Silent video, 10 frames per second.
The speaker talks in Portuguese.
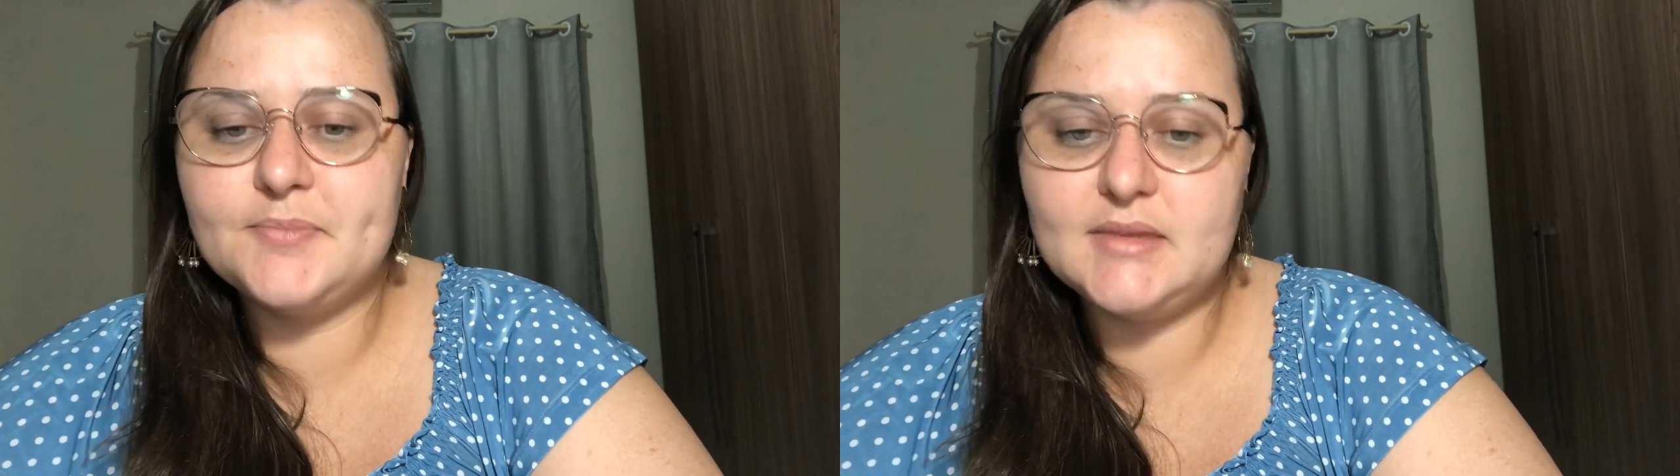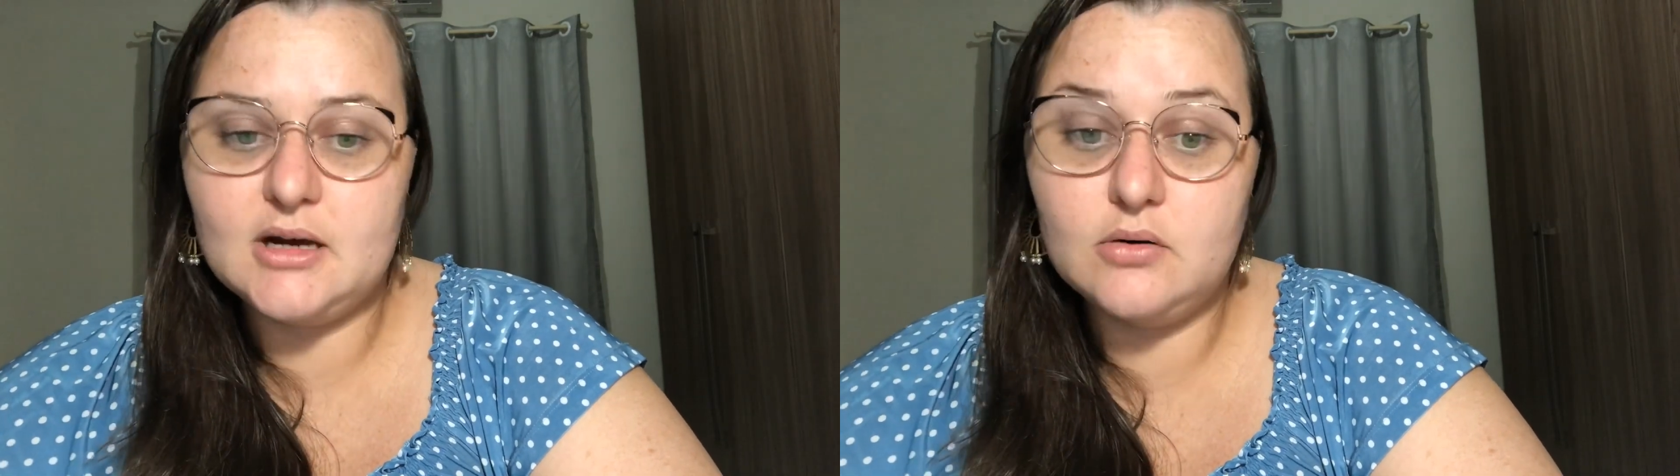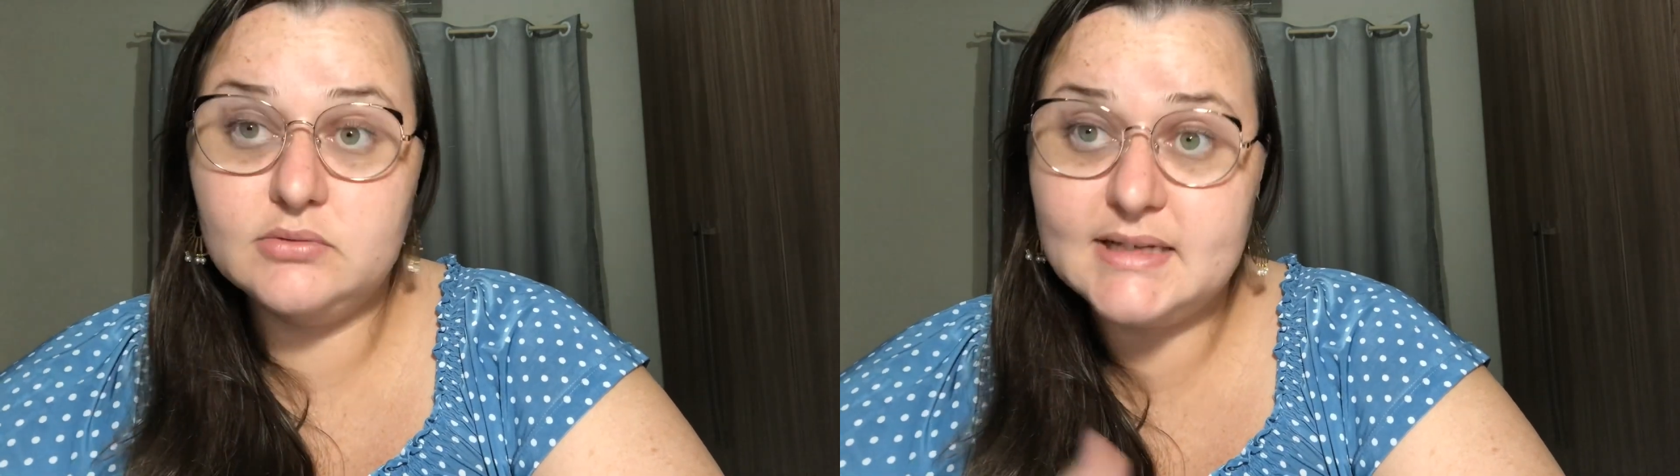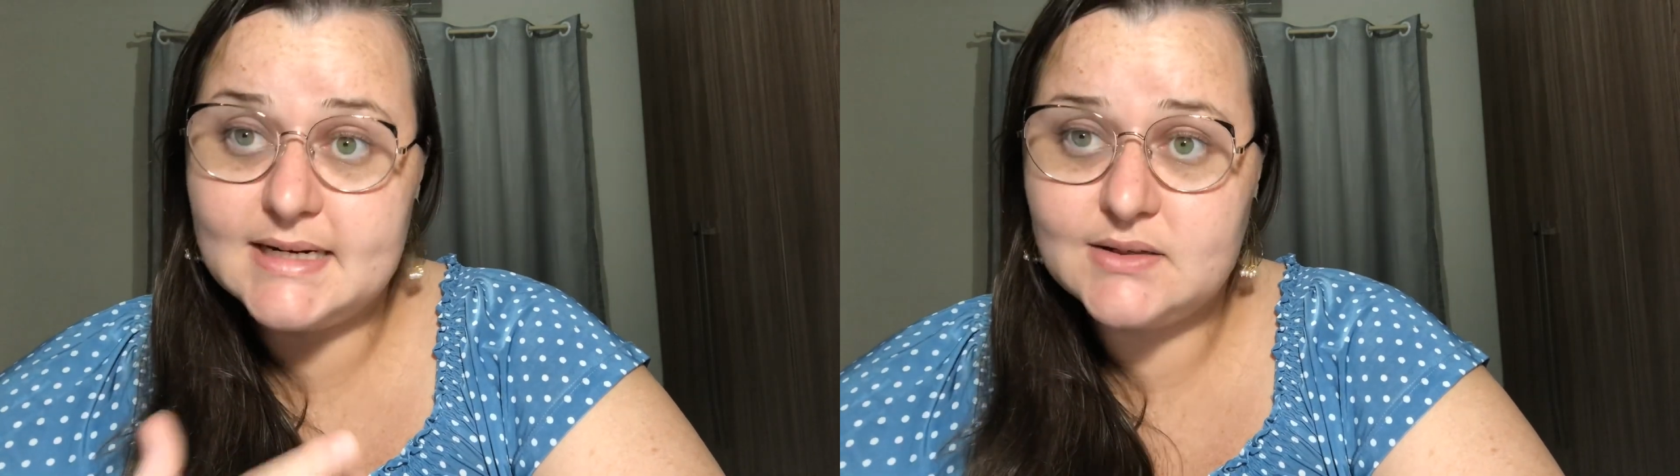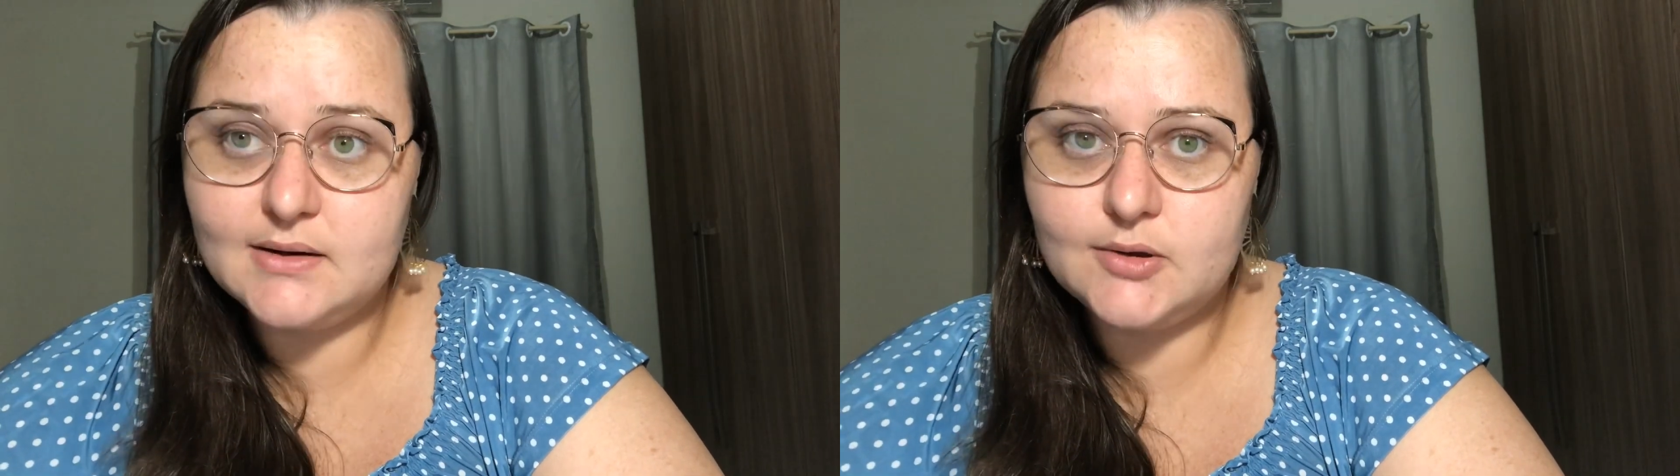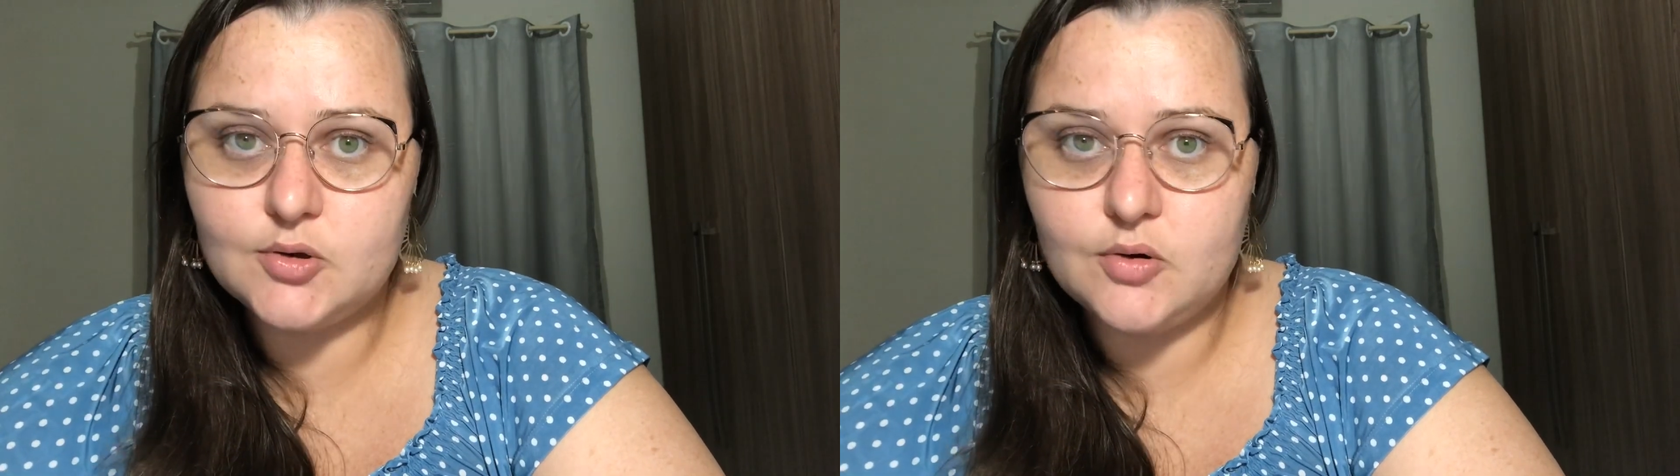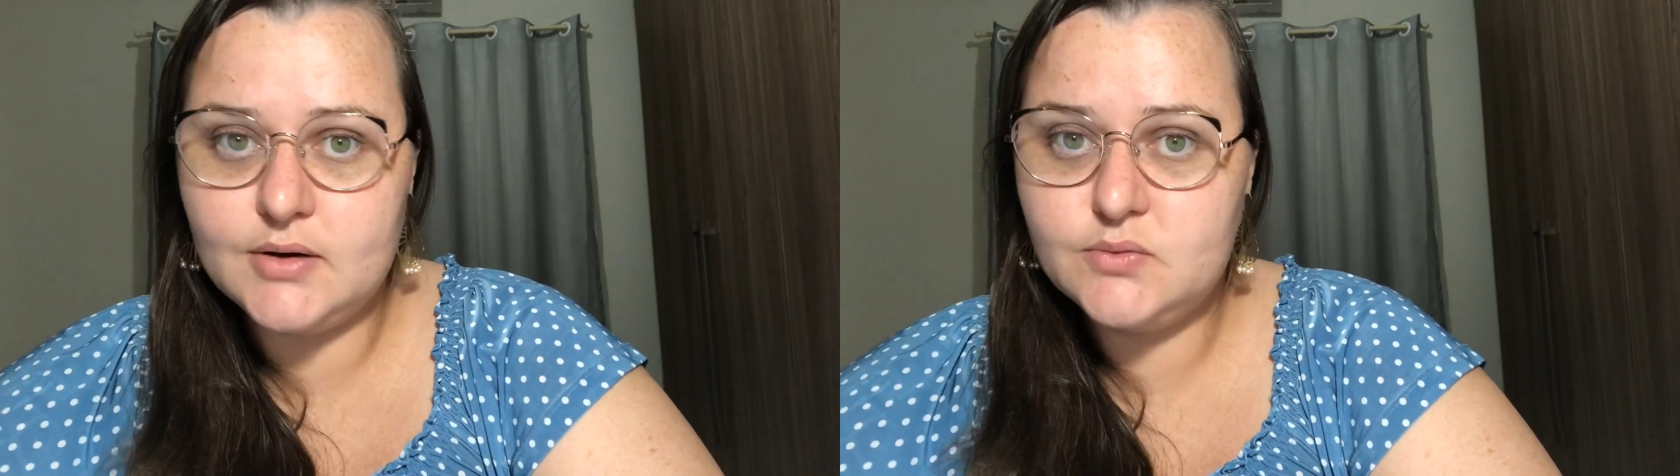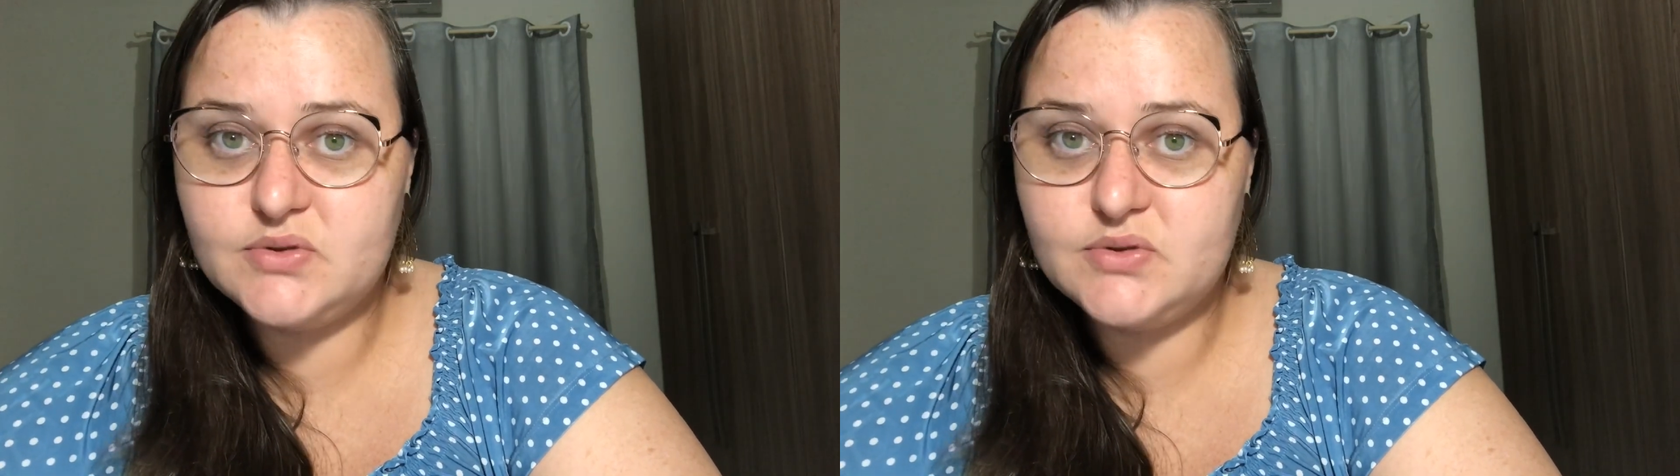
Então, o endereço eletrônico,